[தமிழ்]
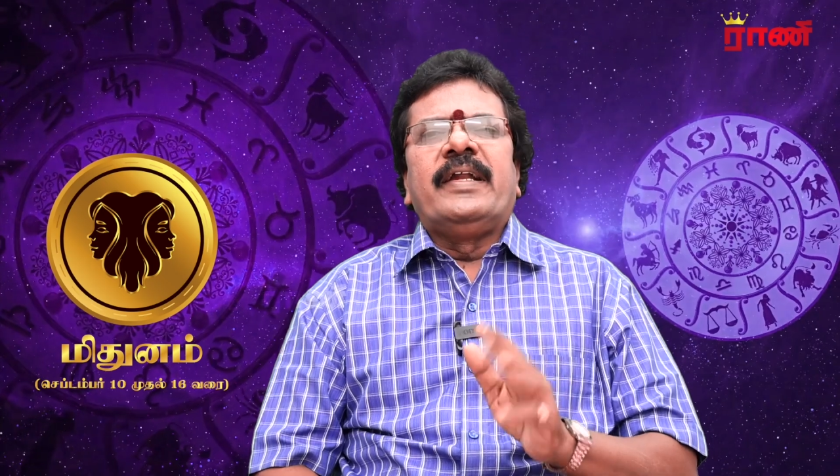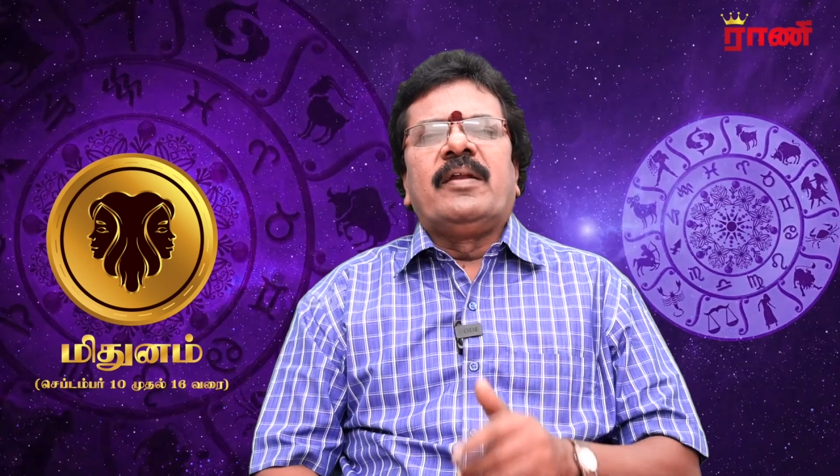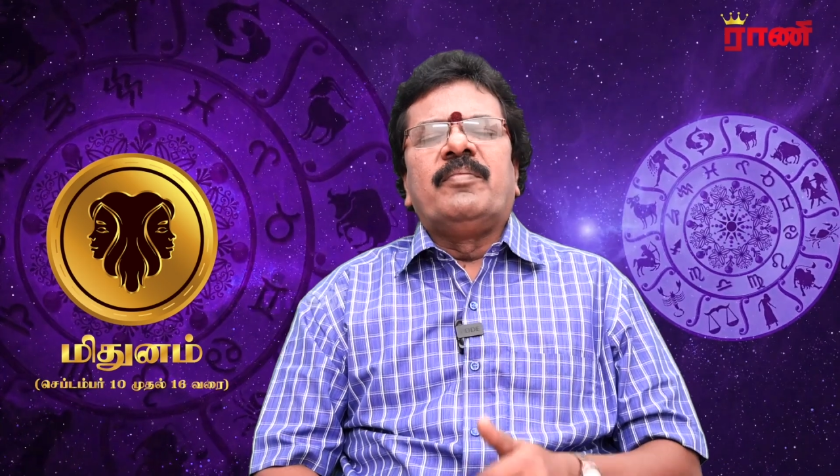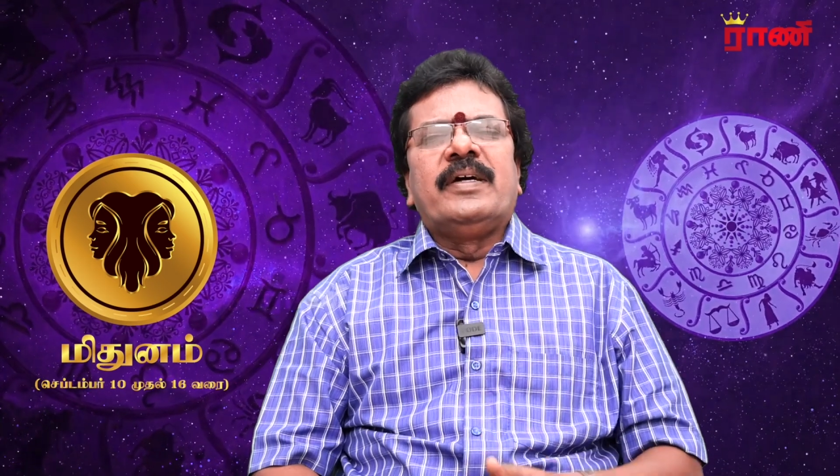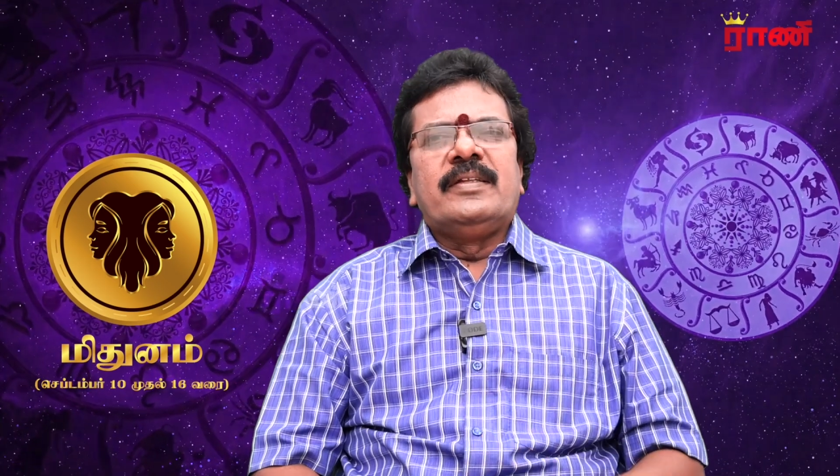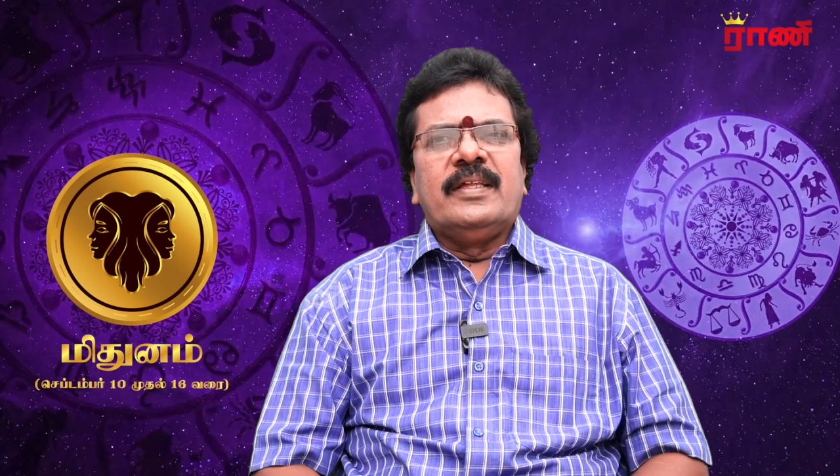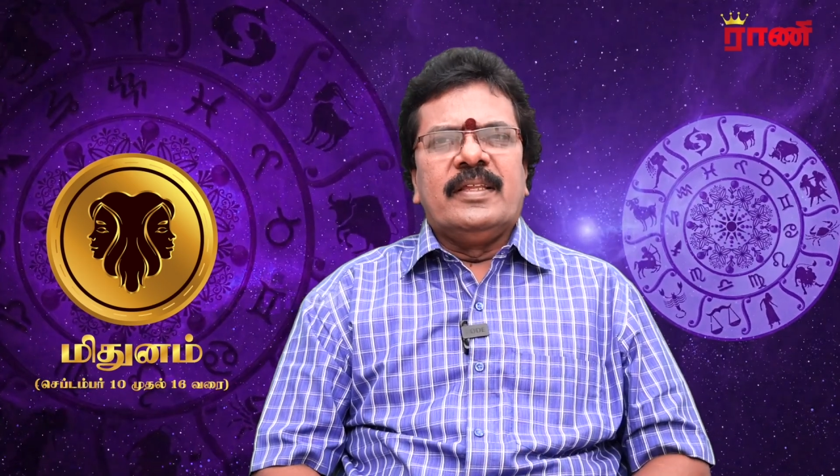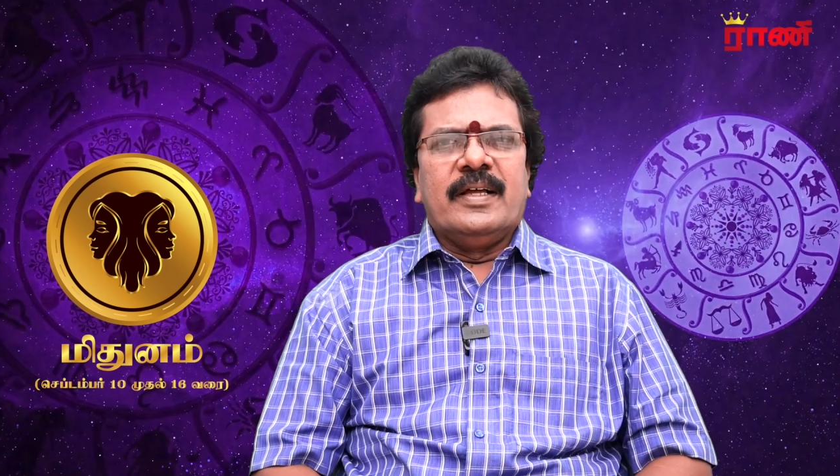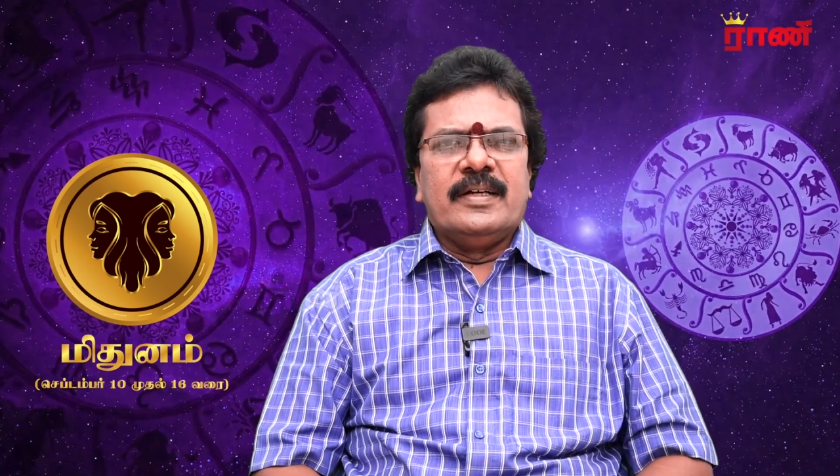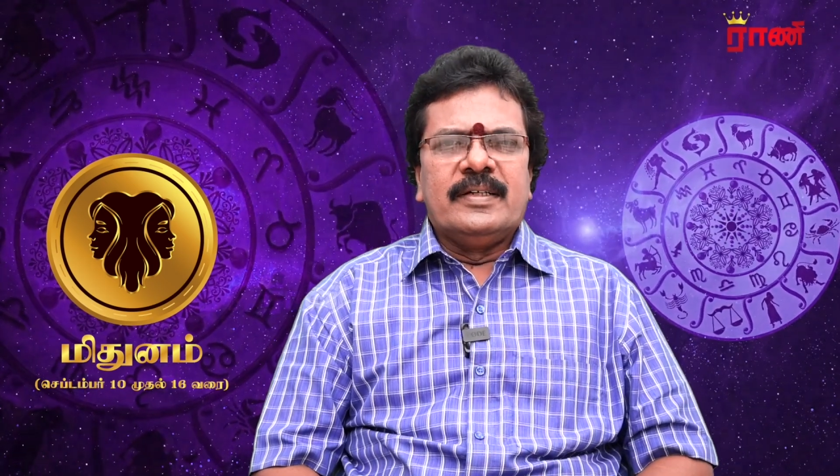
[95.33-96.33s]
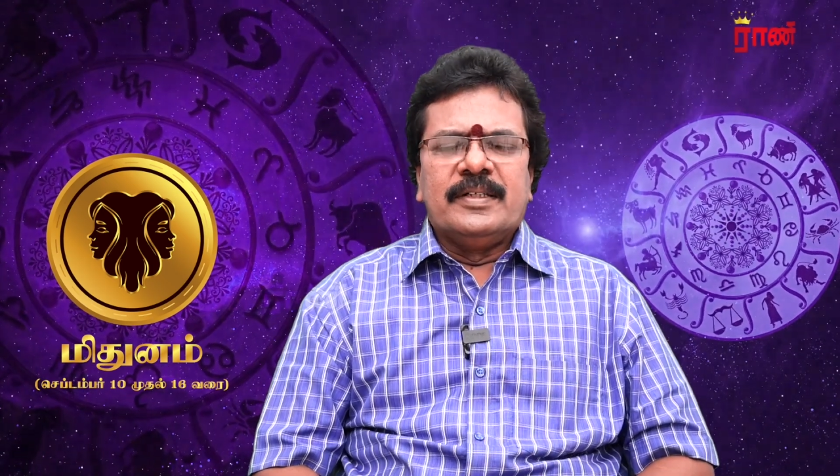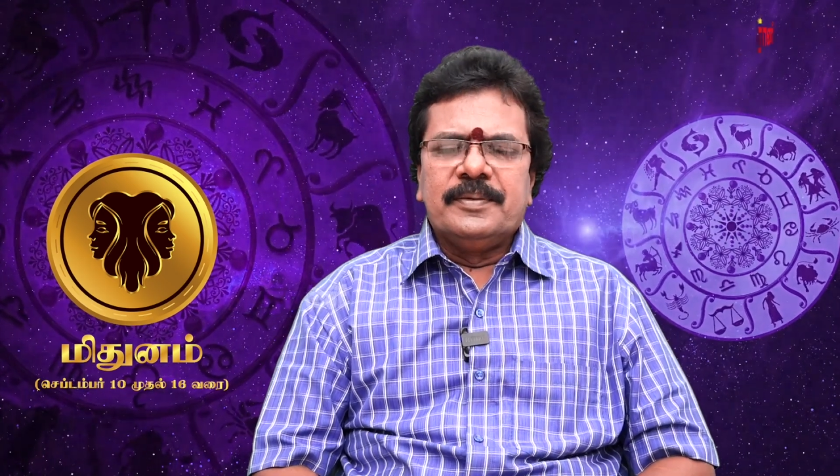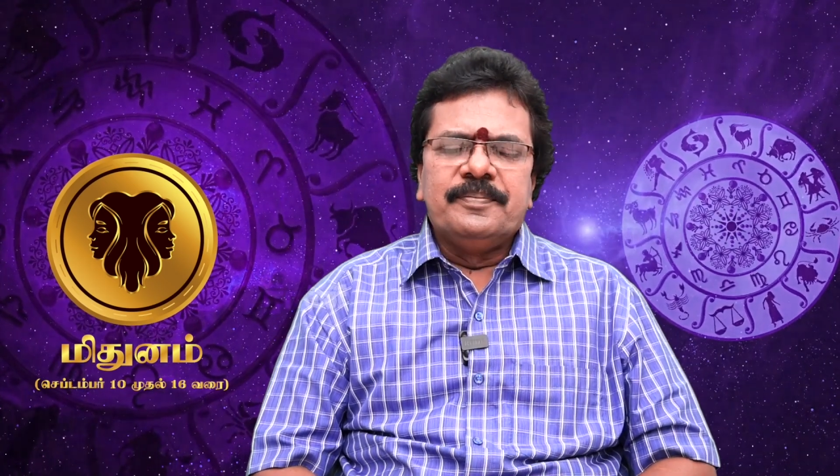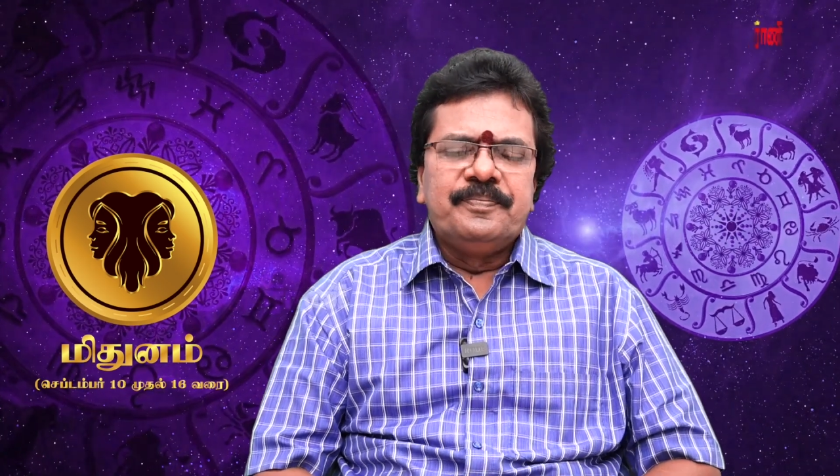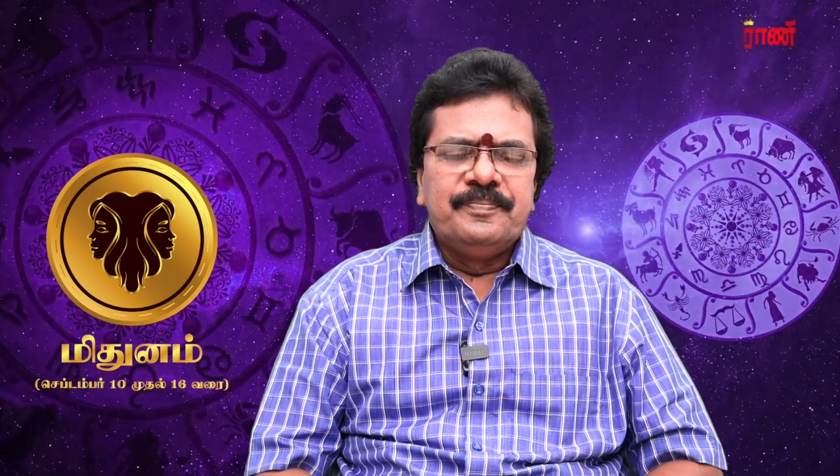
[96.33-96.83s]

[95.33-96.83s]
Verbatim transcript: ஏற்றம் மிகுந்ததாக இருக்கும்